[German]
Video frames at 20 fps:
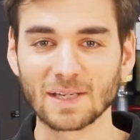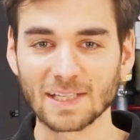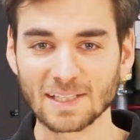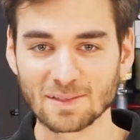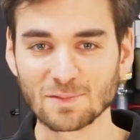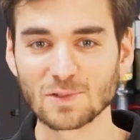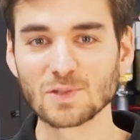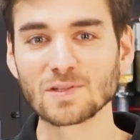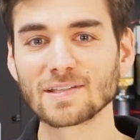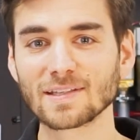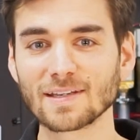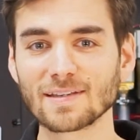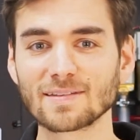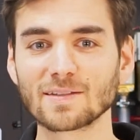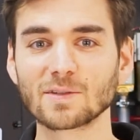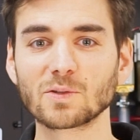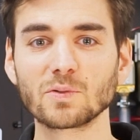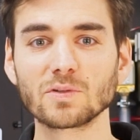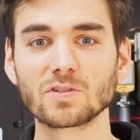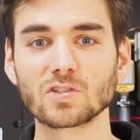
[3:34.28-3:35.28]
Bei den
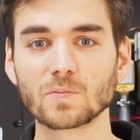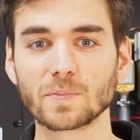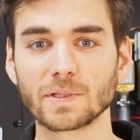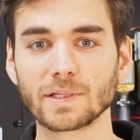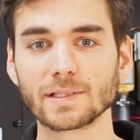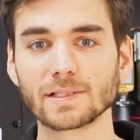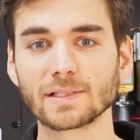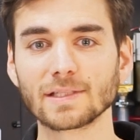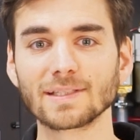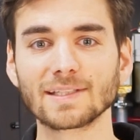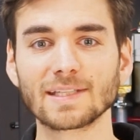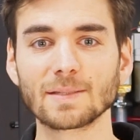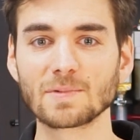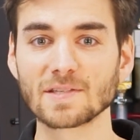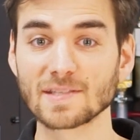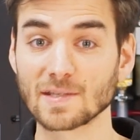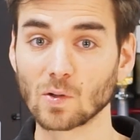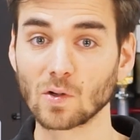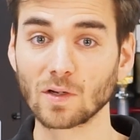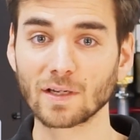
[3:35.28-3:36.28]
flüssigkeitsgekühlten Spindeln gibt
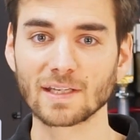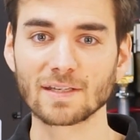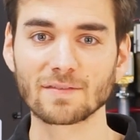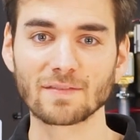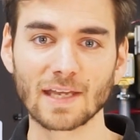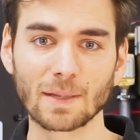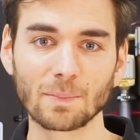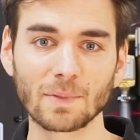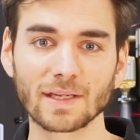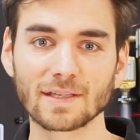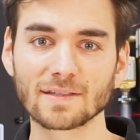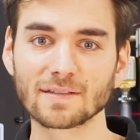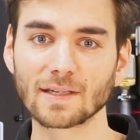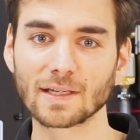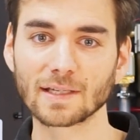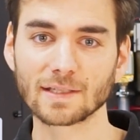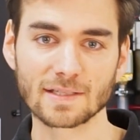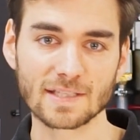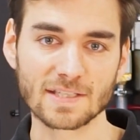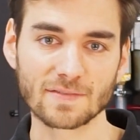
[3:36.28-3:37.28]
es auch keinen
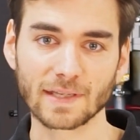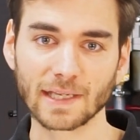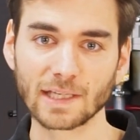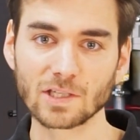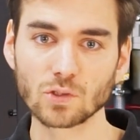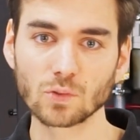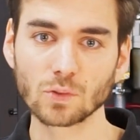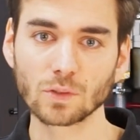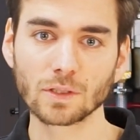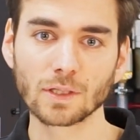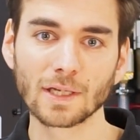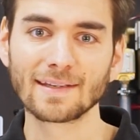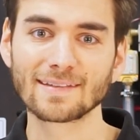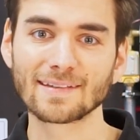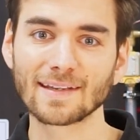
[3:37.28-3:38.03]
Wärmeeintrag in das Werkstück,